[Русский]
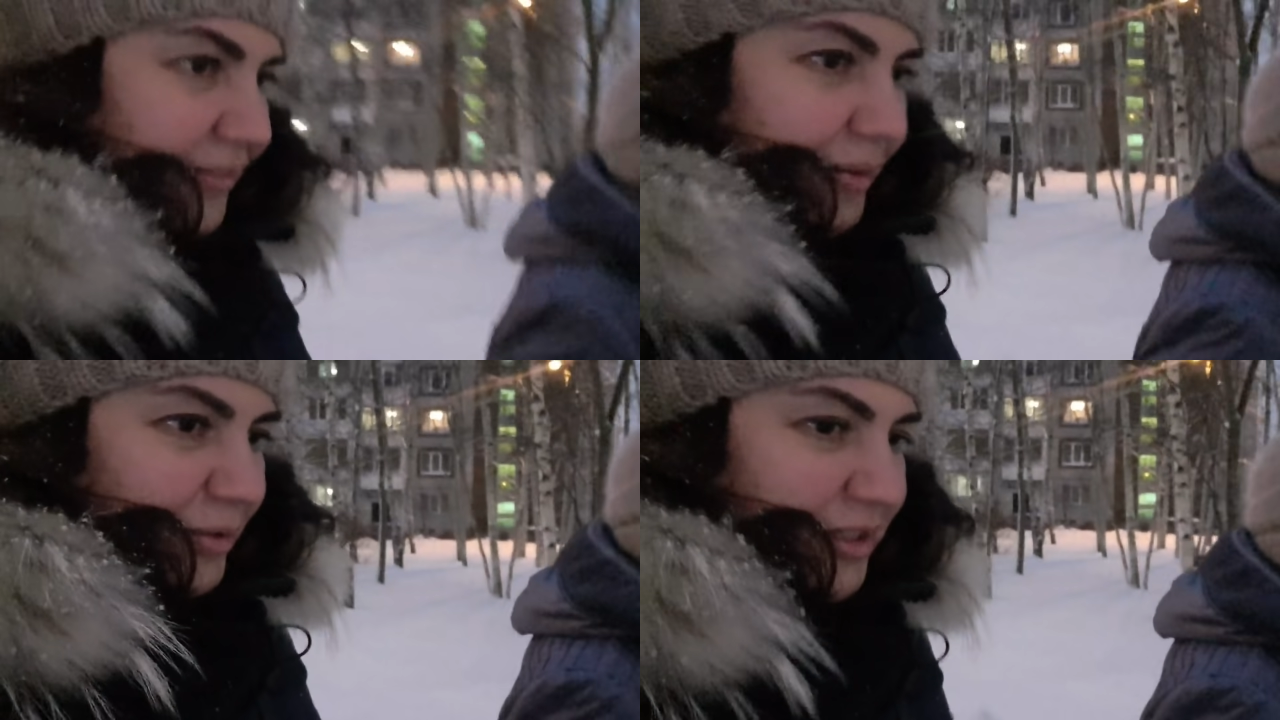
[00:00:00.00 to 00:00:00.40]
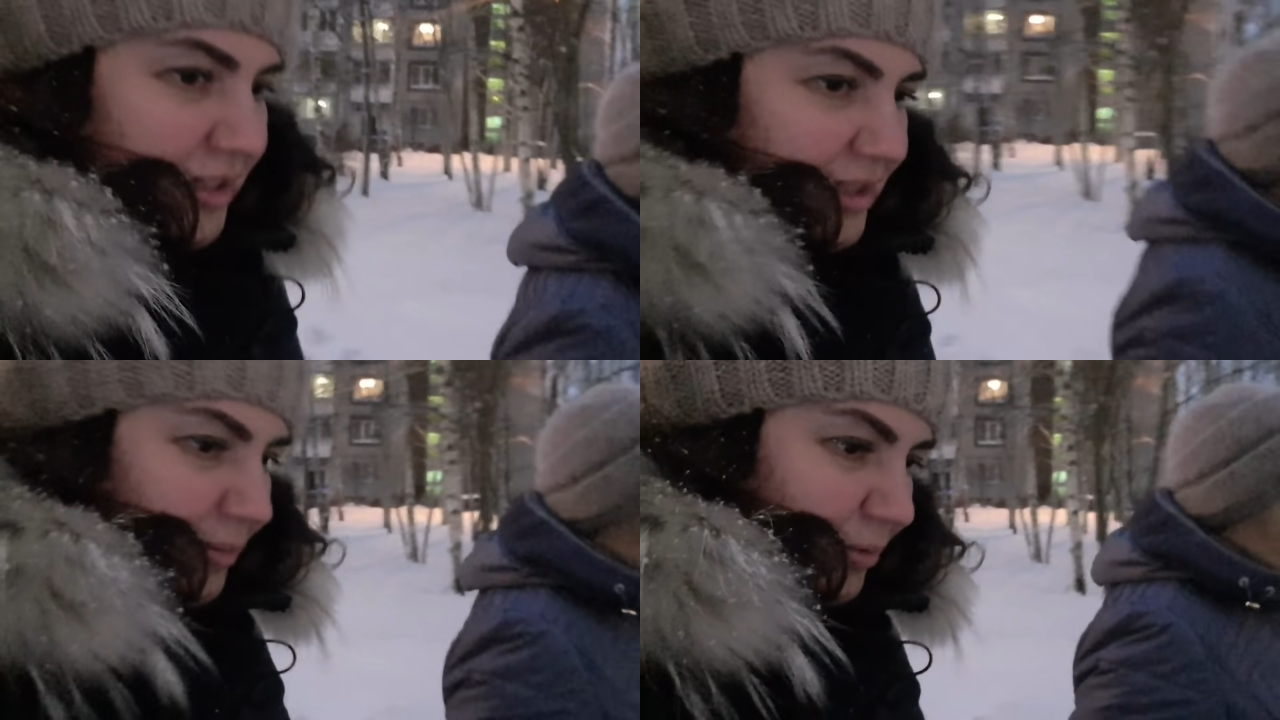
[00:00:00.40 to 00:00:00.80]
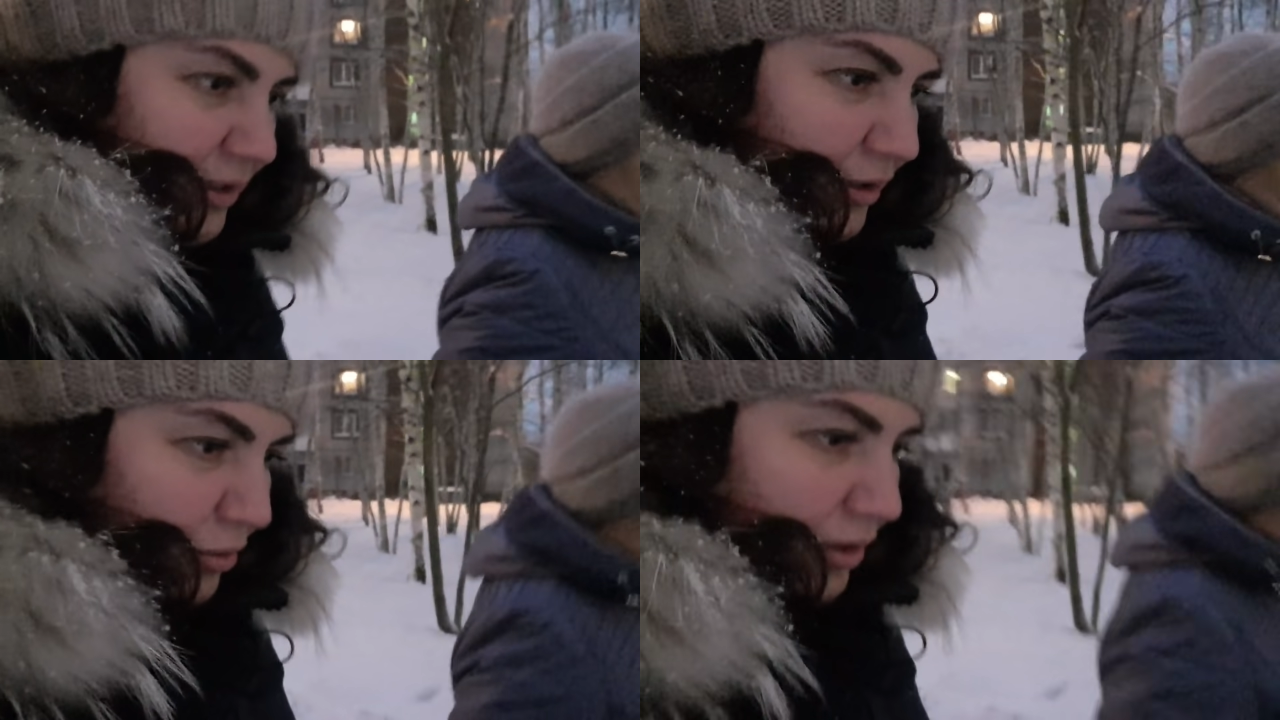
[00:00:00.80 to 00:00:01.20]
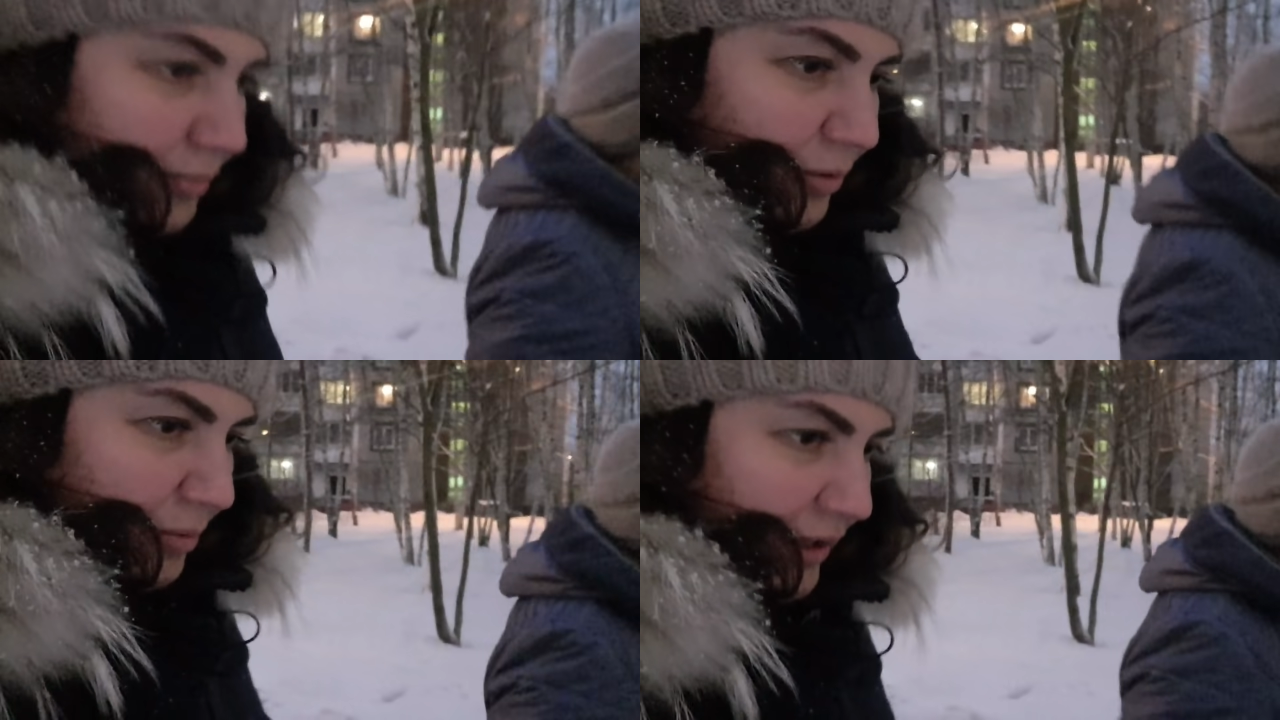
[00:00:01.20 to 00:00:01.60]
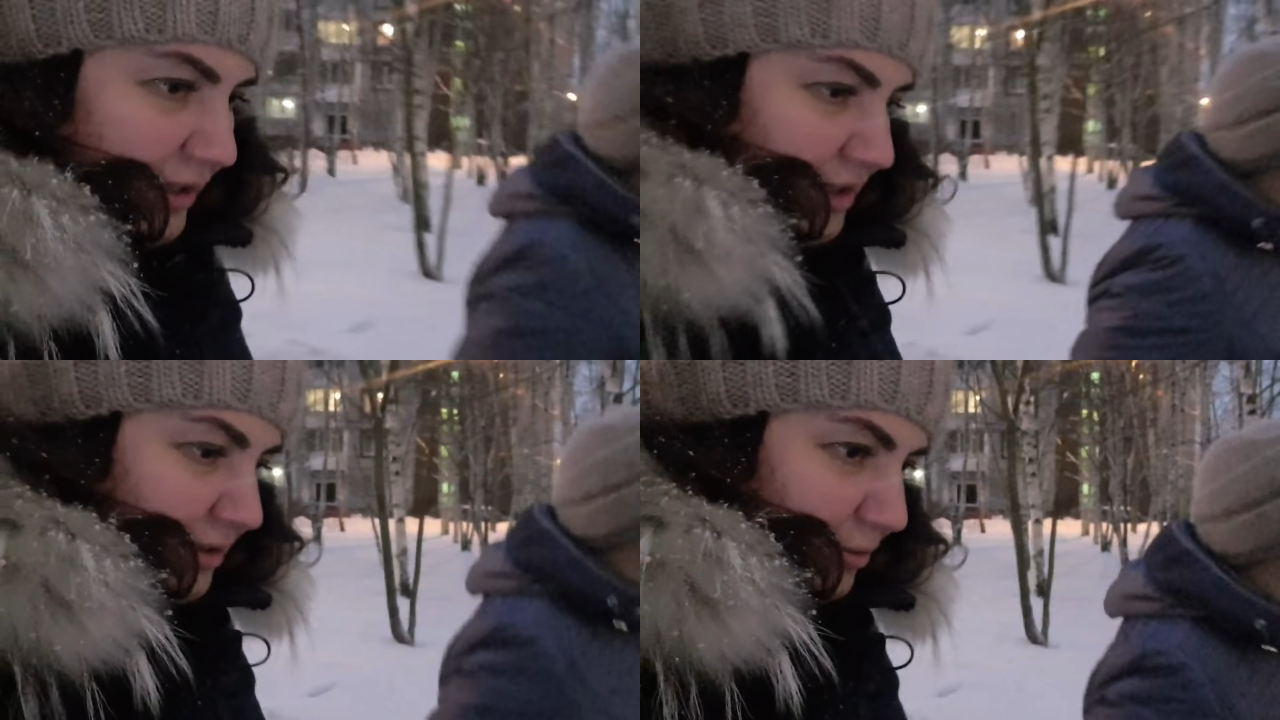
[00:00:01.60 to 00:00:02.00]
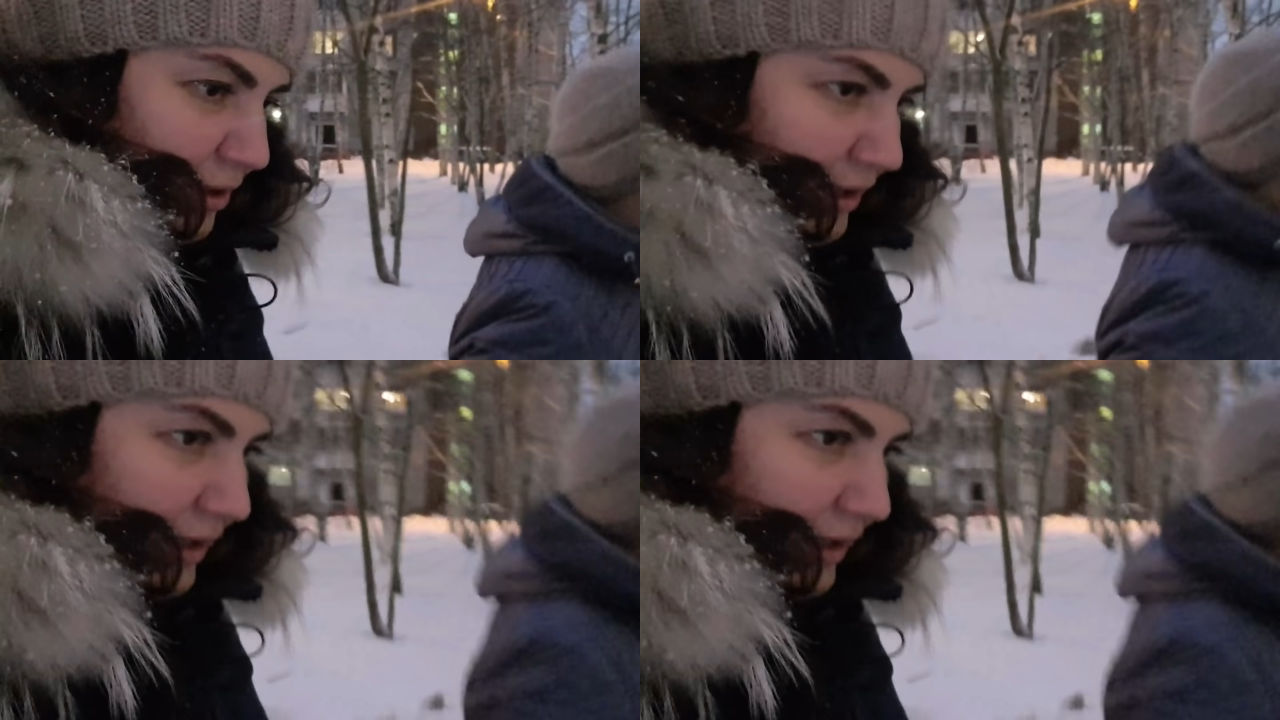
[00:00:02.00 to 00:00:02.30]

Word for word: А давай мы здесь с тобой далеко не будем ходить сегодня?